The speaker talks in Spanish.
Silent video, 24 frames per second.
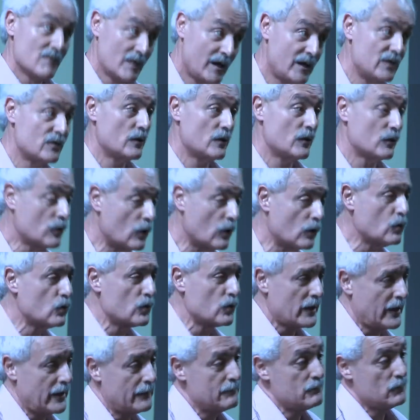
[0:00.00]
entonces ¿qué
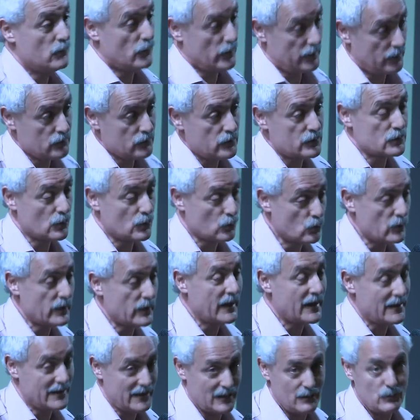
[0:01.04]
ocurre? Bueno, entonces ocurre
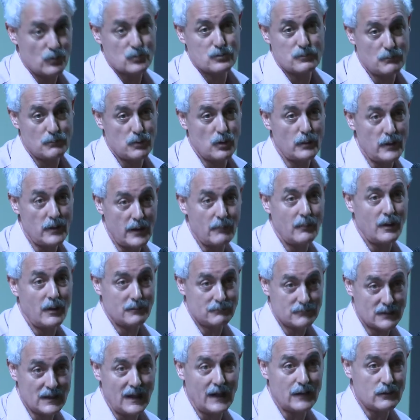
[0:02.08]
que tenemos un problema,
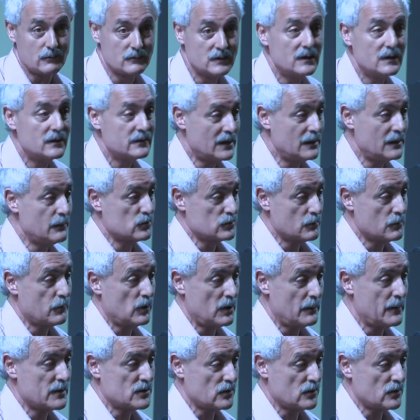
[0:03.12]
claro, tenemos un problema